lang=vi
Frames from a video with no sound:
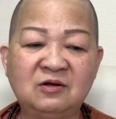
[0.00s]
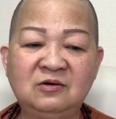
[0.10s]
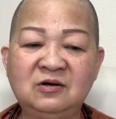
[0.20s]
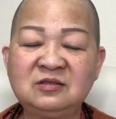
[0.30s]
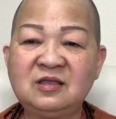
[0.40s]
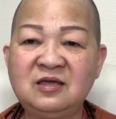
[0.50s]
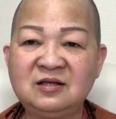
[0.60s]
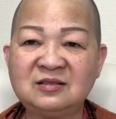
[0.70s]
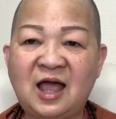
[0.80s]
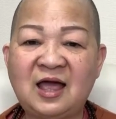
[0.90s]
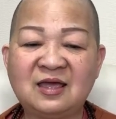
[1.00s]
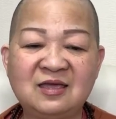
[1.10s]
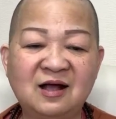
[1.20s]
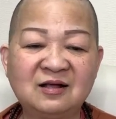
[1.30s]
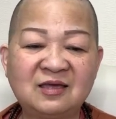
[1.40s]
cửa tiền tài
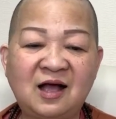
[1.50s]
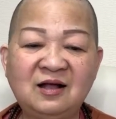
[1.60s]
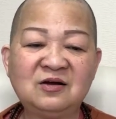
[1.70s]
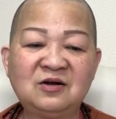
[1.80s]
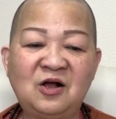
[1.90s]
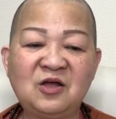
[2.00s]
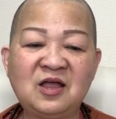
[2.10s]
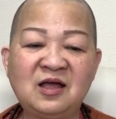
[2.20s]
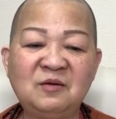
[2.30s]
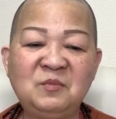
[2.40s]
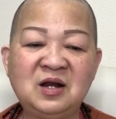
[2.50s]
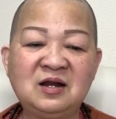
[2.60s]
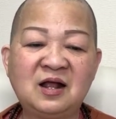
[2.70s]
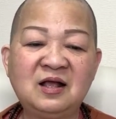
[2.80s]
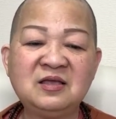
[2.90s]
vật chất, rồi hả mình
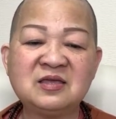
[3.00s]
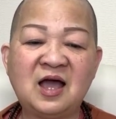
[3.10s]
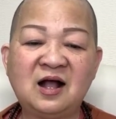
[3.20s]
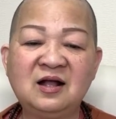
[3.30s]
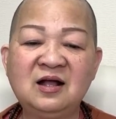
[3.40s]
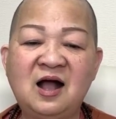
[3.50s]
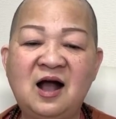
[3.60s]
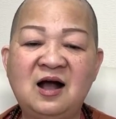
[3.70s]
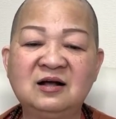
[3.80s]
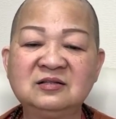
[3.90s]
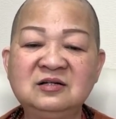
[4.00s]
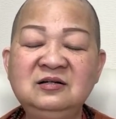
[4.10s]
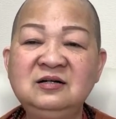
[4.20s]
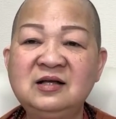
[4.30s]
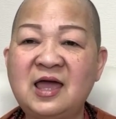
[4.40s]
hả giận hờn
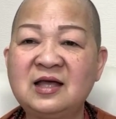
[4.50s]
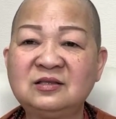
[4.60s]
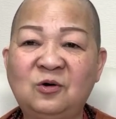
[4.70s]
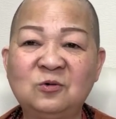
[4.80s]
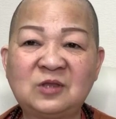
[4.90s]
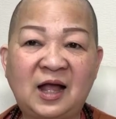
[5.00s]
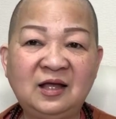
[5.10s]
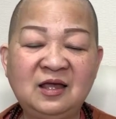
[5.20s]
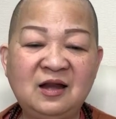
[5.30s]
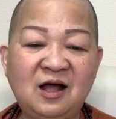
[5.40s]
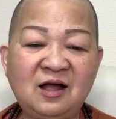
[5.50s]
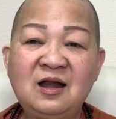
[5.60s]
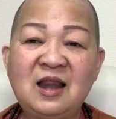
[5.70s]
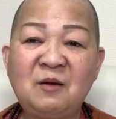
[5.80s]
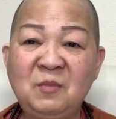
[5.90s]
thương ghét thù thắng gì đó,
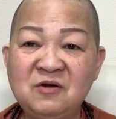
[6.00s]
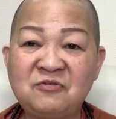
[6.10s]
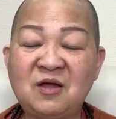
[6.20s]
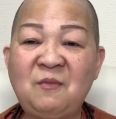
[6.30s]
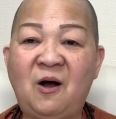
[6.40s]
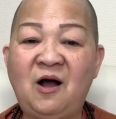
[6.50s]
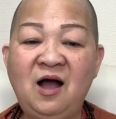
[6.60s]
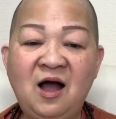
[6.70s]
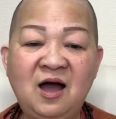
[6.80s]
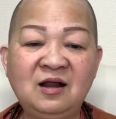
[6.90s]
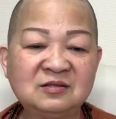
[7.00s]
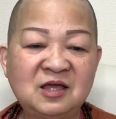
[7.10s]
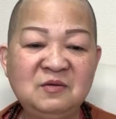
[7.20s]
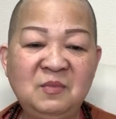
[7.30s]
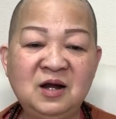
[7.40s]
là mình phải bỏ hết
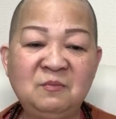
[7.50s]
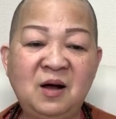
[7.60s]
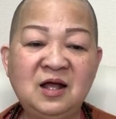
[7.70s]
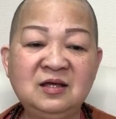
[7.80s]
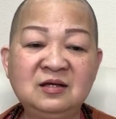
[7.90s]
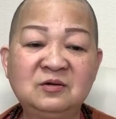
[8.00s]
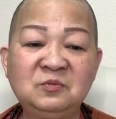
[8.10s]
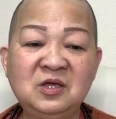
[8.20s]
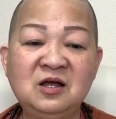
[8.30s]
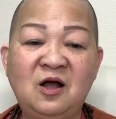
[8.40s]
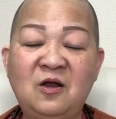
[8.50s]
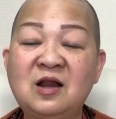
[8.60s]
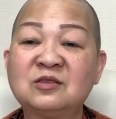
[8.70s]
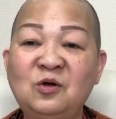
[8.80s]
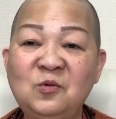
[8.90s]
thì mình mới cũng như gọi là tu